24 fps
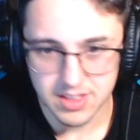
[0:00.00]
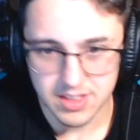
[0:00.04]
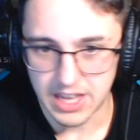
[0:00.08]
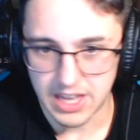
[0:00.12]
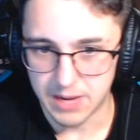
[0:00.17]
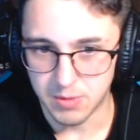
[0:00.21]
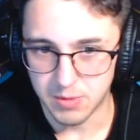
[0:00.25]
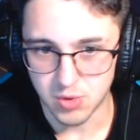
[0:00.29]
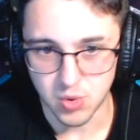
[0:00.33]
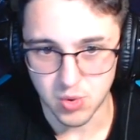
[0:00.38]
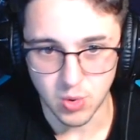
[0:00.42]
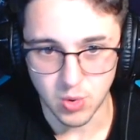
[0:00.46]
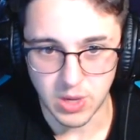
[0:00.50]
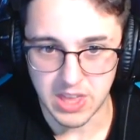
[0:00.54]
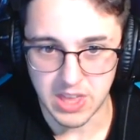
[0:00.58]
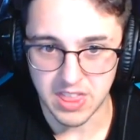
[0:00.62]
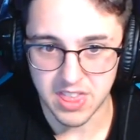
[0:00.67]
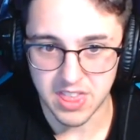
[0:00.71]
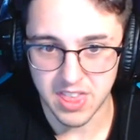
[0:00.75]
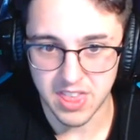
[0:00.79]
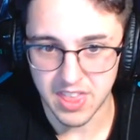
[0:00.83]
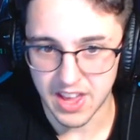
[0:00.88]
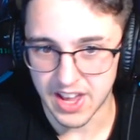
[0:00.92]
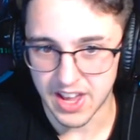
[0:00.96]
Tenemos un
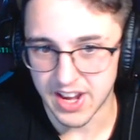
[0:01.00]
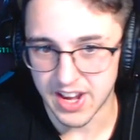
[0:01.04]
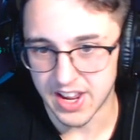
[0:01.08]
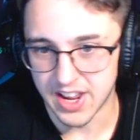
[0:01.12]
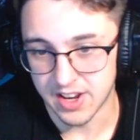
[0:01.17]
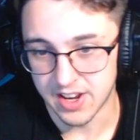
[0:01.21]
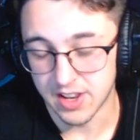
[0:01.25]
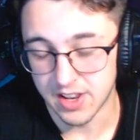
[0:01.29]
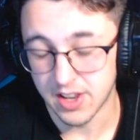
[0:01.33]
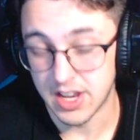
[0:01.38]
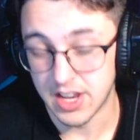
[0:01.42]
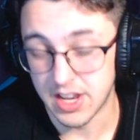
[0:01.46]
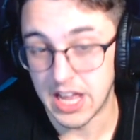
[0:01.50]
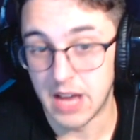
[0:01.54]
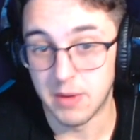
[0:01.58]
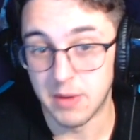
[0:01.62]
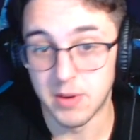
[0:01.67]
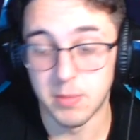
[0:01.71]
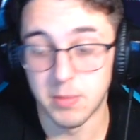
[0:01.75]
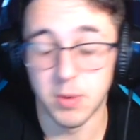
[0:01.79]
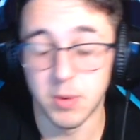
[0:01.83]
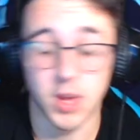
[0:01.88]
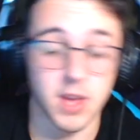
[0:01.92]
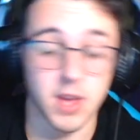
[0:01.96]
15 de ganar. La
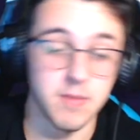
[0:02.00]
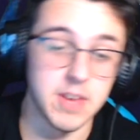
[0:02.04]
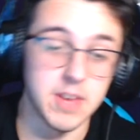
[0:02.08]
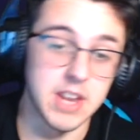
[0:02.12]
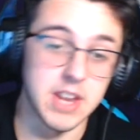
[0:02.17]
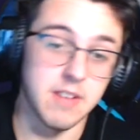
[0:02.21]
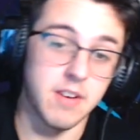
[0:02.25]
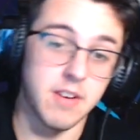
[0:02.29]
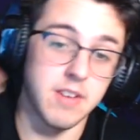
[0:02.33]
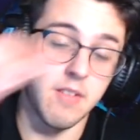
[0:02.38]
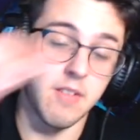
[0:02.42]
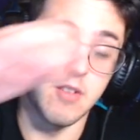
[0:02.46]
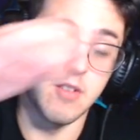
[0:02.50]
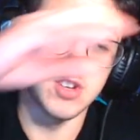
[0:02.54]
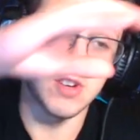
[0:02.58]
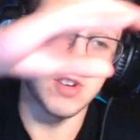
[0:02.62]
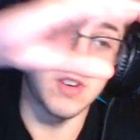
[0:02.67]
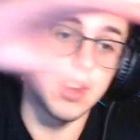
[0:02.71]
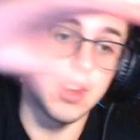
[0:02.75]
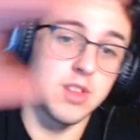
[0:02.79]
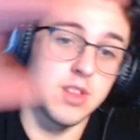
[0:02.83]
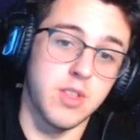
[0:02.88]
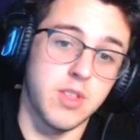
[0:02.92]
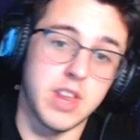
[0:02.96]
abro porque, mira, íbamos
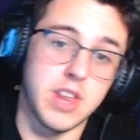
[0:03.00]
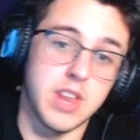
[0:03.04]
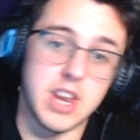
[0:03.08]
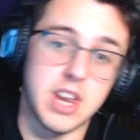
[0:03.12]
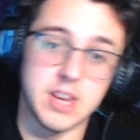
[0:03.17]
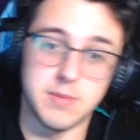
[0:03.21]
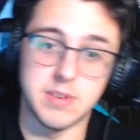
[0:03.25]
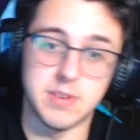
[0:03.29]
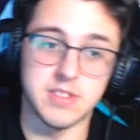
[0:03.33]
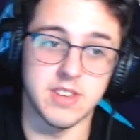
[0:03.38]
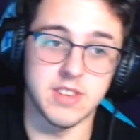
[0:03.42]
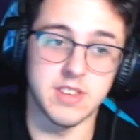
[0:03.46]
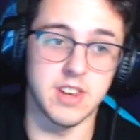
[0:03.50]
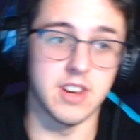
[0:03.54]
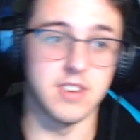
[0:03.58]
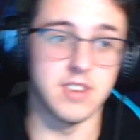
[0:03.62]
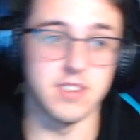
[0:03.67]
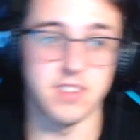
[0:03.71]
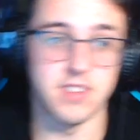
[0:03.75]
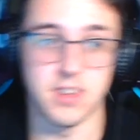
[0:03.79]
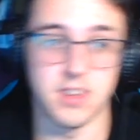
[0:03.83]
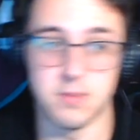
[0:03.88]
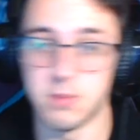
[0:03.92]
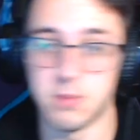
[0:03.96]
a abrir todas las verseles
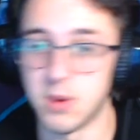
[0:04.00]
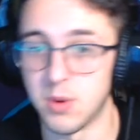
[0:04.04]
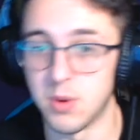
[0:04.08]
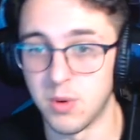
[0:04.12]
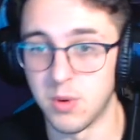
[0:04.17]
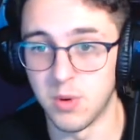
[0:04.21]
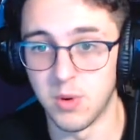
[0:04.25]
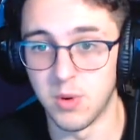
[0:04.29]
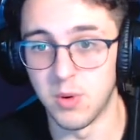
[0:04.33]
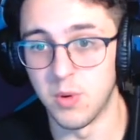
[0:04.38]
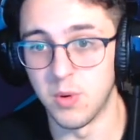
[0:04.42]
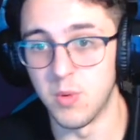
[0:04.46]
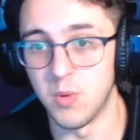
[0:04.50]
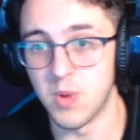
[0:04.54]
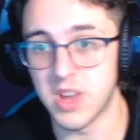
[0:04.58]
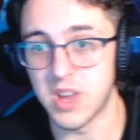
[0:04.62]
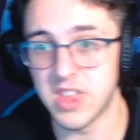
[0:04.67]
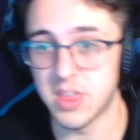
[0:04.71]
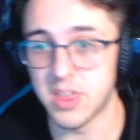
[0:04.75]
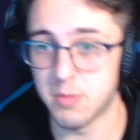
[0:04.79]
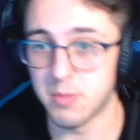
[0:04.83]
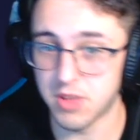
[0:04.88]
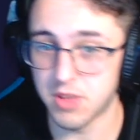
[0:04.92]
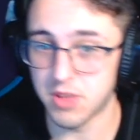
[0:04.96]
estas, pero un
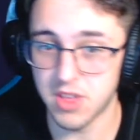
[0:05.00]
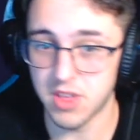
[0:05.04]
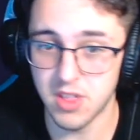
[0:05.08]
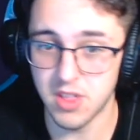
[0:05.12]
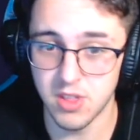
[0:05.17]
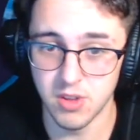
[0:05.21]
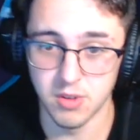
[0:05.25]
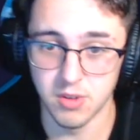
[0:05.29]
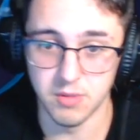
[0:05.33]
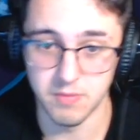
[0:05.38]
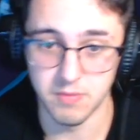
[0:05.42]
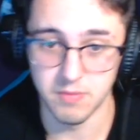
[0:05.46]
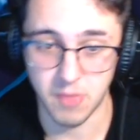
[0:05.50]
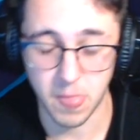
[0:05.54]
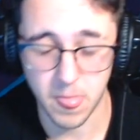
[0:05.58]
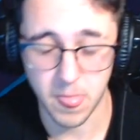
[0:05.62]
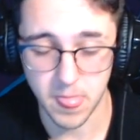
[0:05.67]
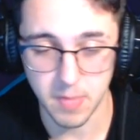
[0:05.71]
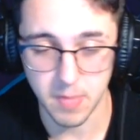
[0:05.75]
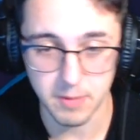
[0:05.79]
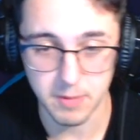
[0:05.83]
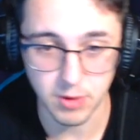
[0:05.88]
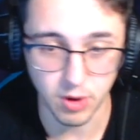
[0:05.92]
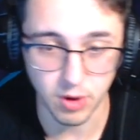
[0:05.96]
15%.
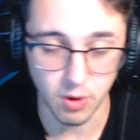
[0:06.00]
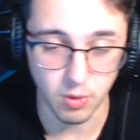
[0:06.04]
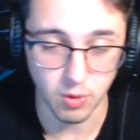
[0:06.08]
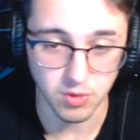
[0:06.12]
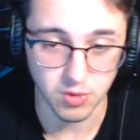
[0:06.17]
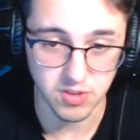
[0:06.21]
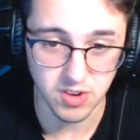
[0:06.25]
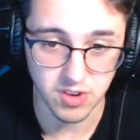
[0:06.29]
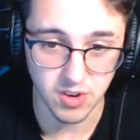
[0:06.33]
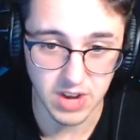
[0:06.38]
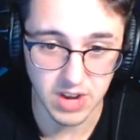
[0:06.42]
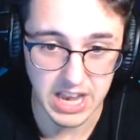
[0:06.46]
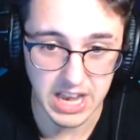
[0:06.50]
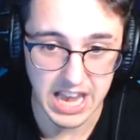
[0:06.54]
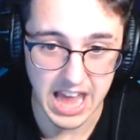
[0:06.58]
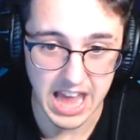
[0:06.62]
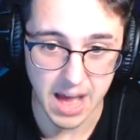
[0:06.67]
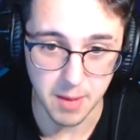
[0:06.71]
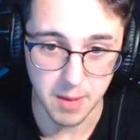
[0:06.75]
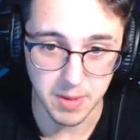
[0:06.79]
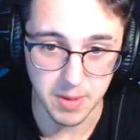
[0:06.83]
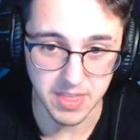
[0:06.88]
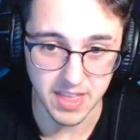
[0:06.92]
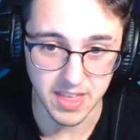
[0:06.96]
No me toca un cuchillo
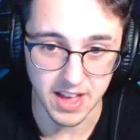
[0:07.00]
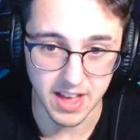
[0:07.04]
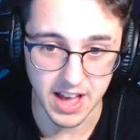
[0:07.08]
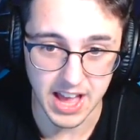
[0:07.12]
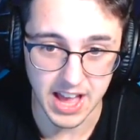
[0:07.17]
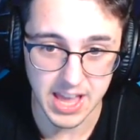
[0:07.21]
la vida.